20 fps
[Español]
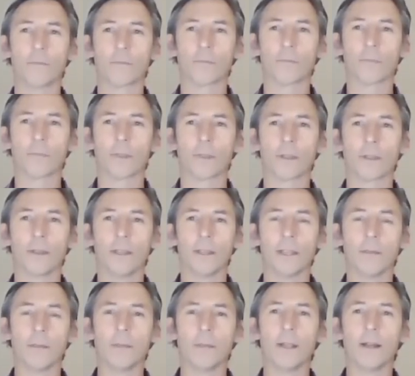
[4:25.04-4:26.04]
y también
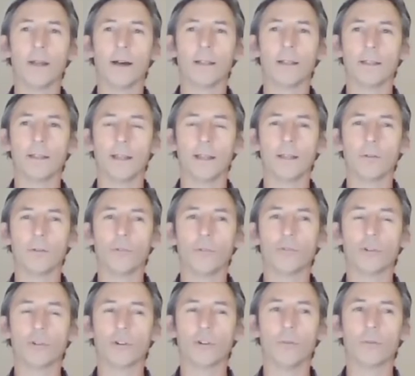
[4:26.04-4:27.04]
hasta incluso
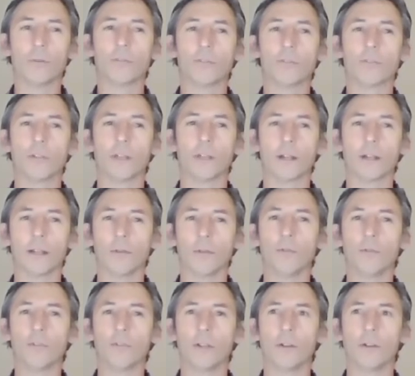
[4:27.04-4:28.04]
cómo se
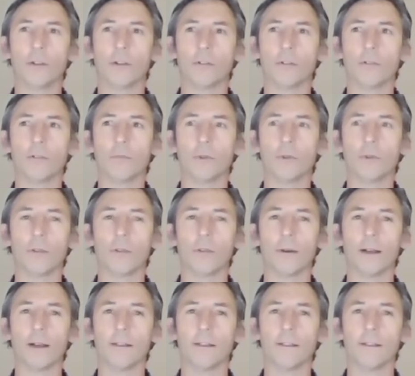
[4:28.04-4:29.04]
reducen los números de
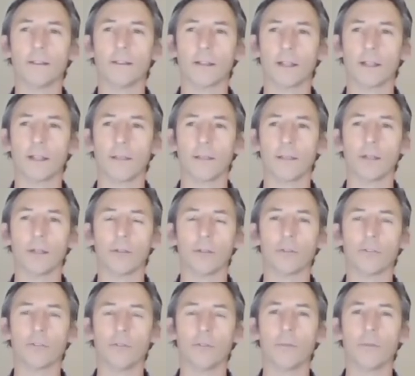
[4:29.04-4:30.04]
vacas en tratamiento
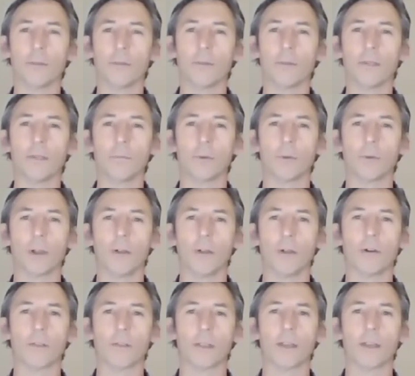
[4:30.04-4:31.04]
simplemente por el
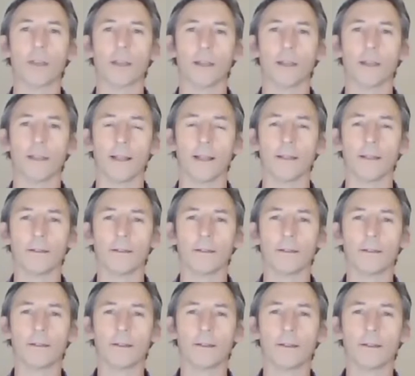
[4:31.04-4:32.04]
orden que le dan.
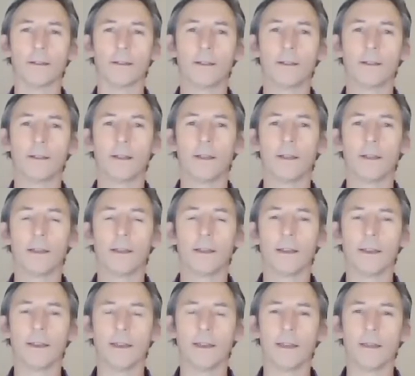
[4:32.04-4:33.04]

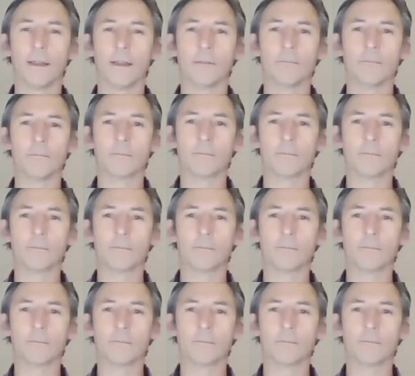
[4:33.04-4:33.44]
Em,